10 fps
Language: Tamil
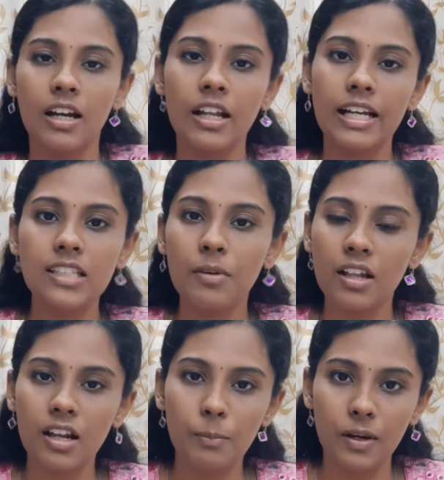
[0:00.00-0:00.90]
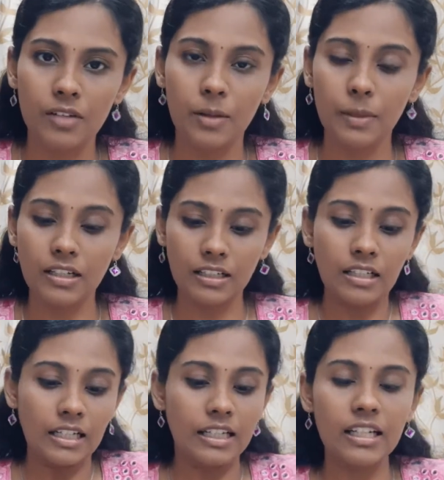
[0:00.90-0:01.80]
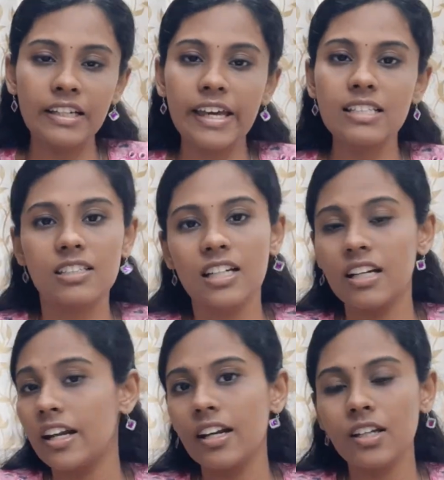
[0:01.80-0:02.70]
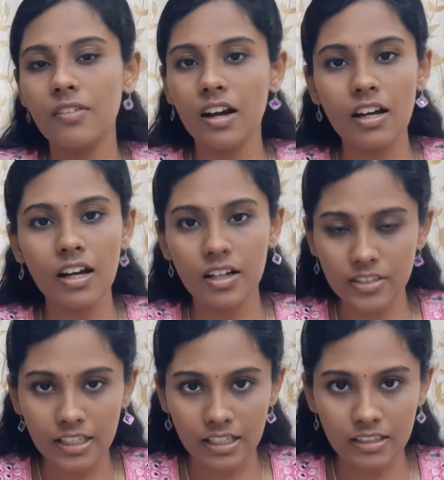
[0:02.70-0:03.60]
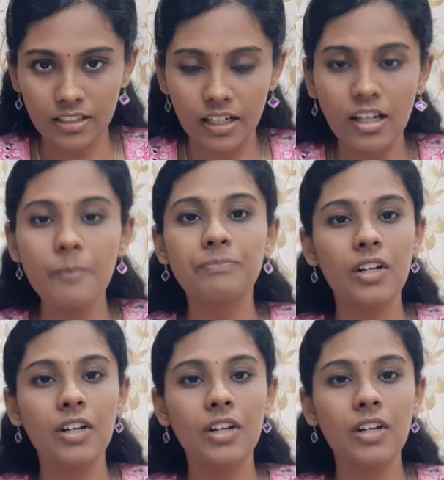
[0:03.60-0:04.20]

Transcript: நான் எக்ஸாம்பிள் நல்லா பண்ணுவேன் பட் இன்கேஸ் அதே நான் நெகட்டிவாக நான் வந்து எடுத்துக்கிட்டேன்னா